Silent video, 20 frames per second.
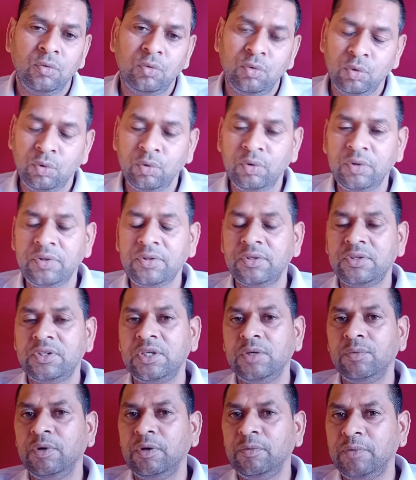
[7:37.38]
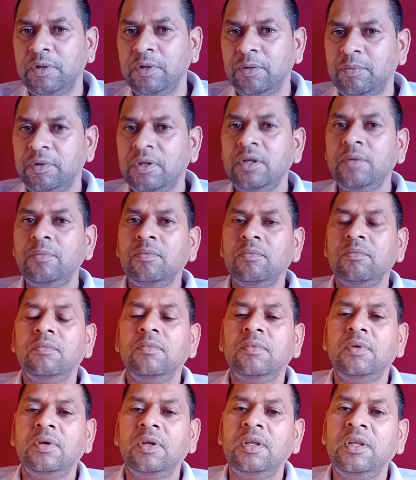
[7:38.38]
गुरु इस जीवन में भी
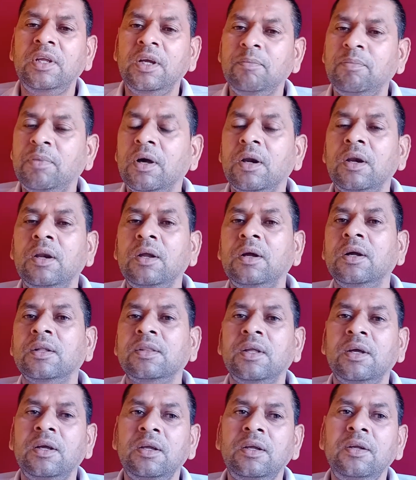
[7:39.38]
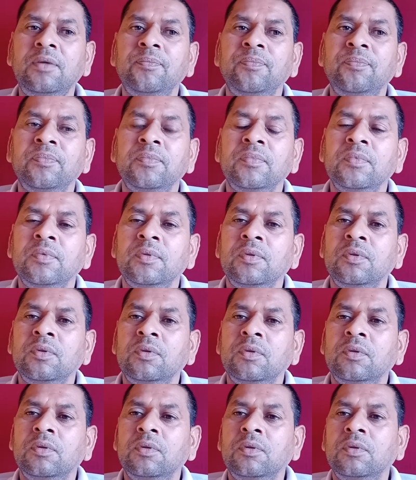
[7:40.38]
नैया पार लगाता है
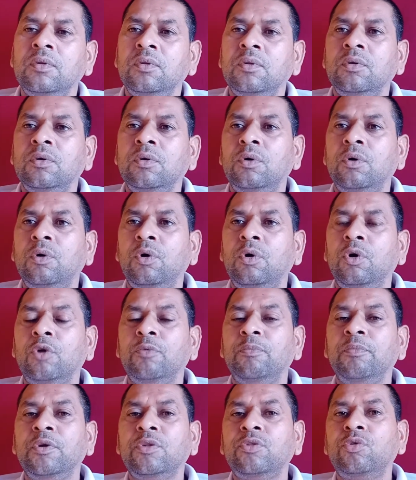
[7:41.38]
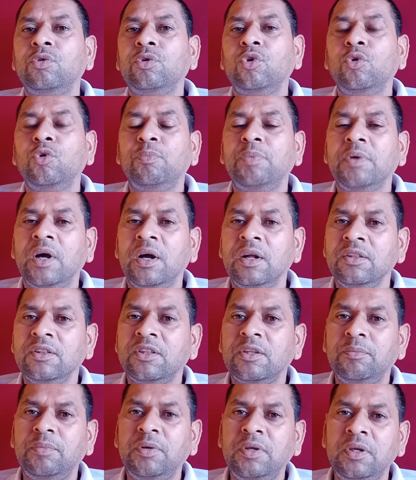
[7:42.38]
और मृत्यु के
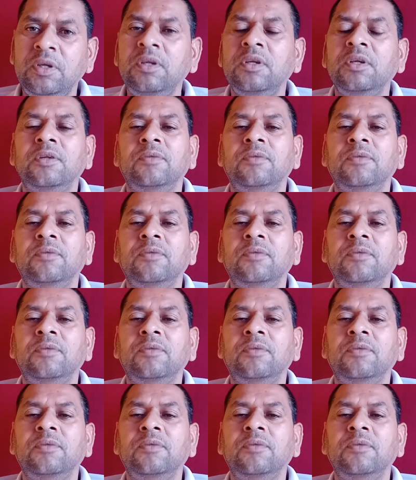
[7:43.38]
उपरांत भी